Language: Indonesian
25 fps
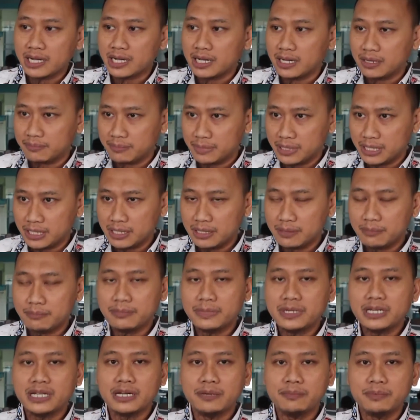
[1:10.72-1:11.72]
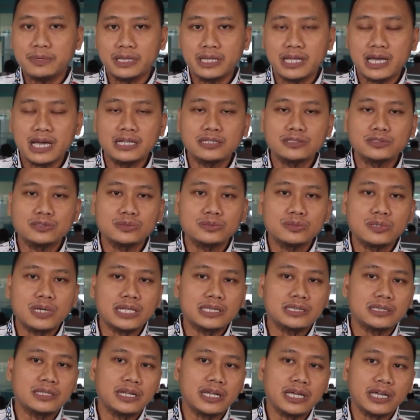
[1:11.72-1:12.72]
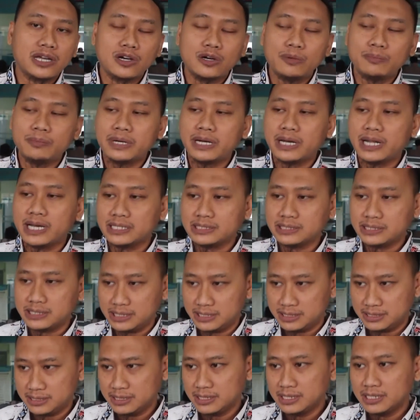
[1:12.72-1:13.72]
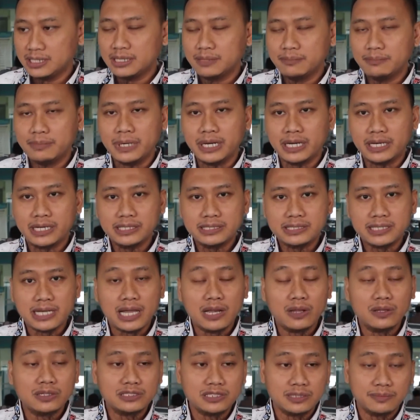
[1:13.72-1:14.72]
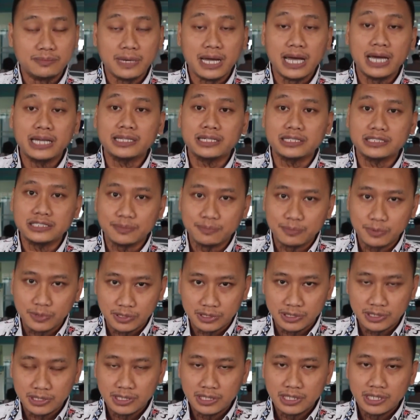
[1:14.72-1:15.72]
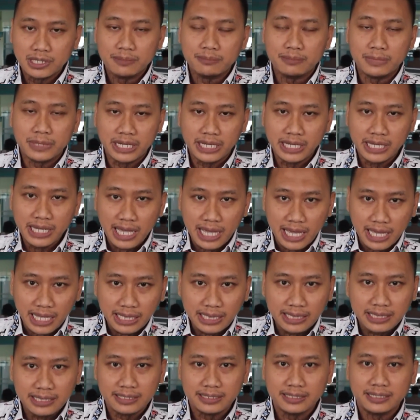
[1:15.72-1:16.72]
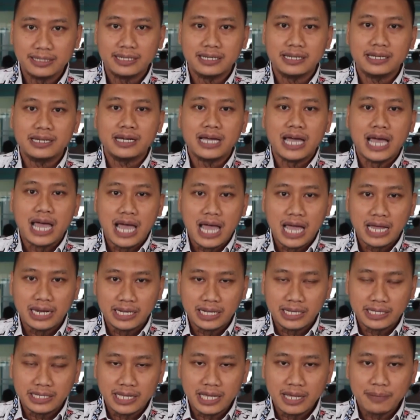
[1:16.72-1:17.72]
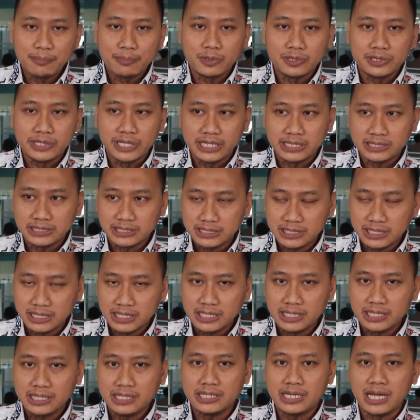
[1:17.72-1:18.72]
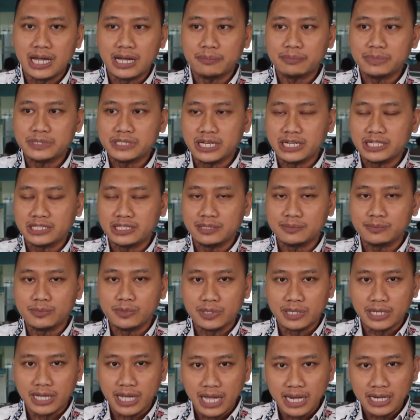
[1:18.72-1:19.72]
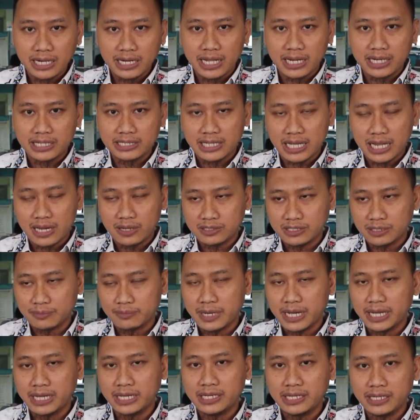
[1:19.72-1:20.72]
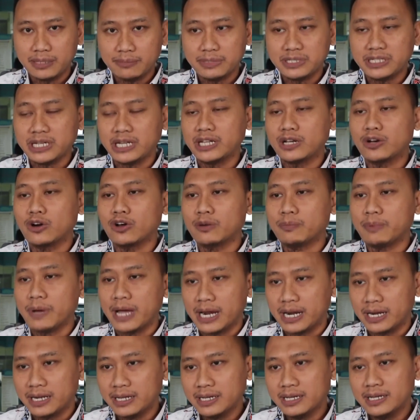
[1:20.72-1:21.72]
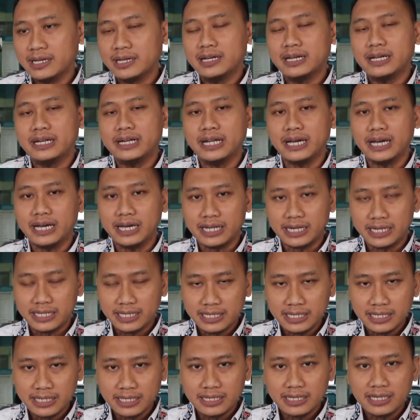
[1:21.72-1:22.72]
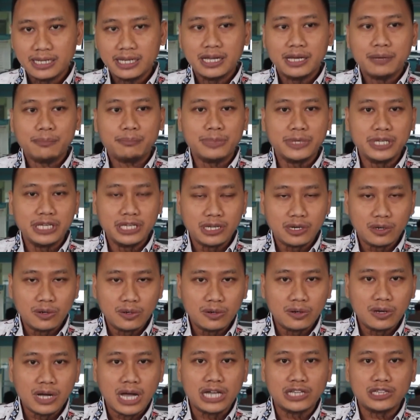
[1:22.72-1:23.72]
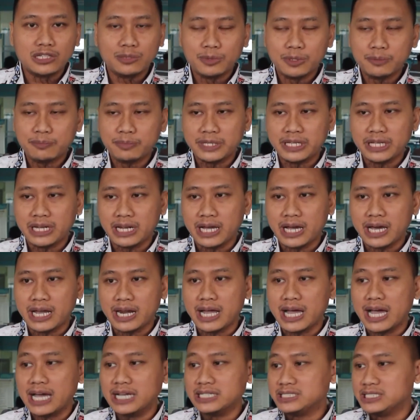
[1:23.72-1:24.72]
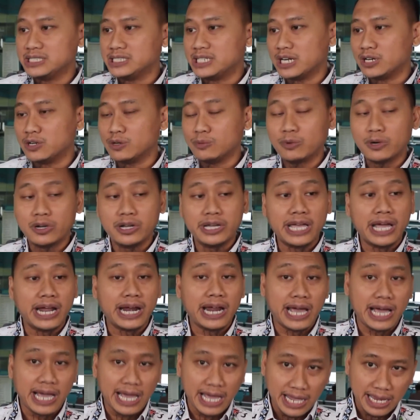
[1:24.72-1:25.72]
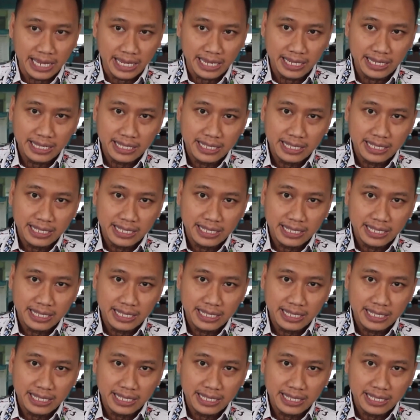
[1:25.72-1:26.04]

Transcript: Agama menerbitkan surat rekomendasi bagi calon jemaah tersebut. Mengingat adanya potensi yang bisa ditimbulkan dari calon jemaah ini menjadi korban dari biro ataupun penyelenggara haji dan umroh yang nakal.